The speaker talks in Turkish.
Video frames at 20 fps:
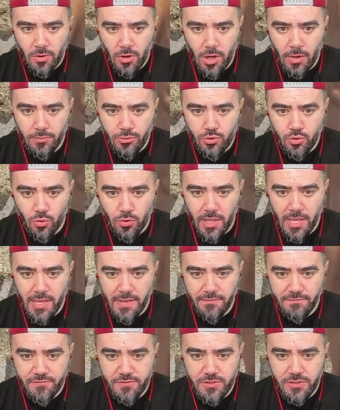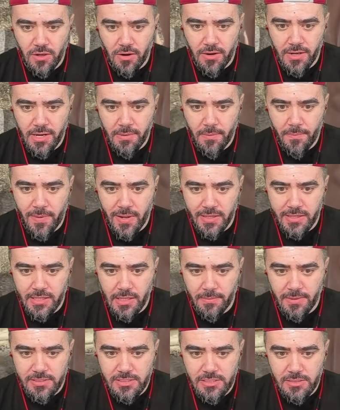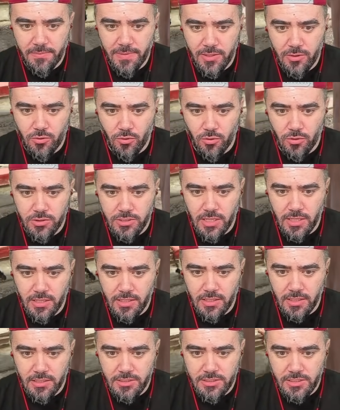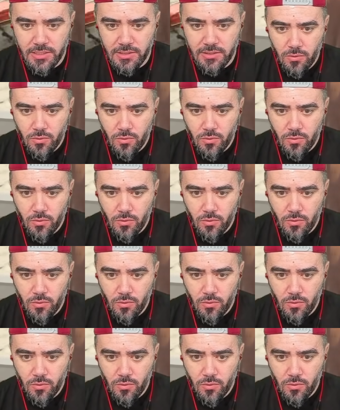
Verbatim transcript: Abi çok efsane bir patlama sizi bekliyor olacak arkadaşlar.